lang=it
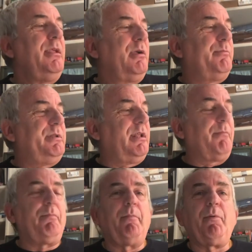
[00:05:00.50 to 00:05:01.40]
come dire,
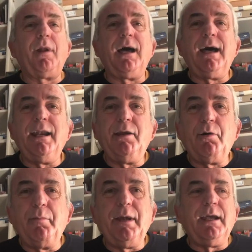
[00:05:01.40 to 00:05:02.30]
popolari
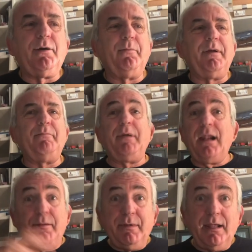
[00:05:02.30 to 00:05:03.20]
come, come
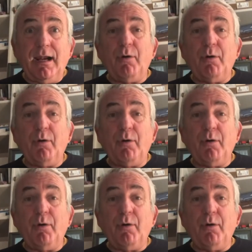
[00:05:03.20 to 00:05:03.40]
bere birra,